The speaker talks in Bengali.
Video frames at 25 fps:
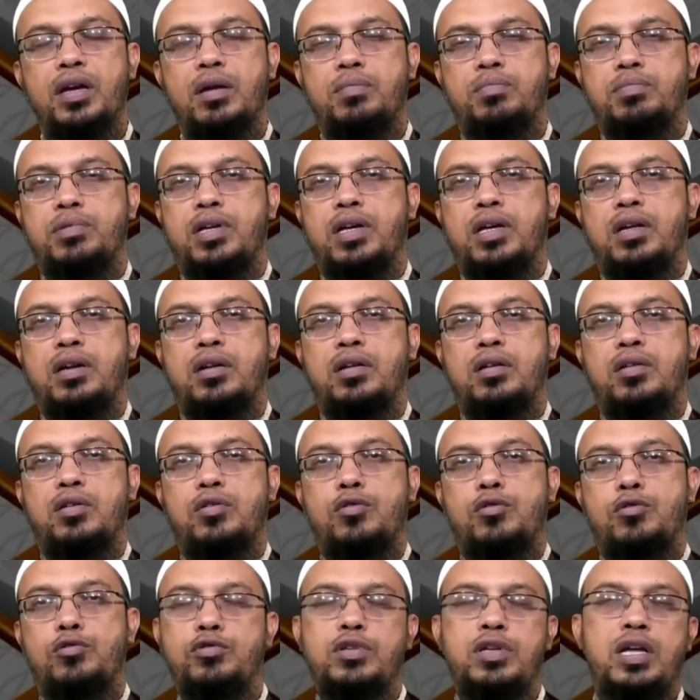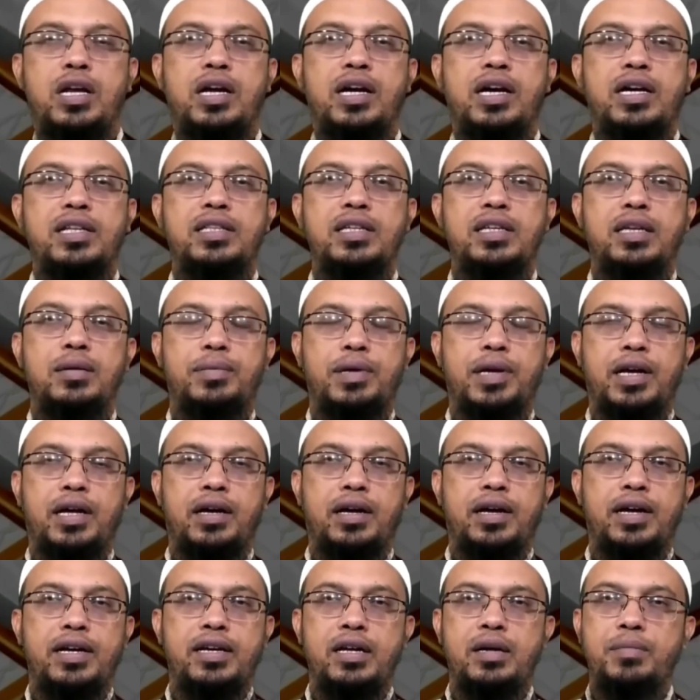আপনার রোজা রাখা দিনে বেলা
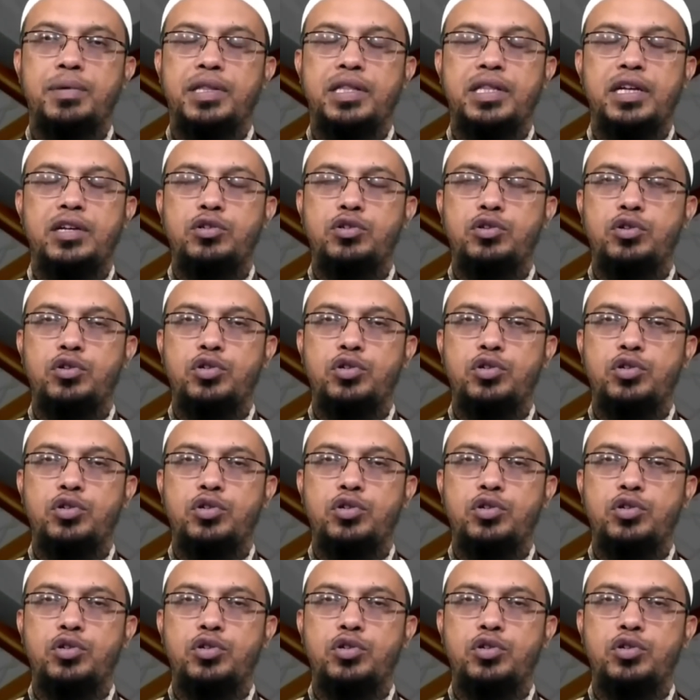এটা ইমানদারের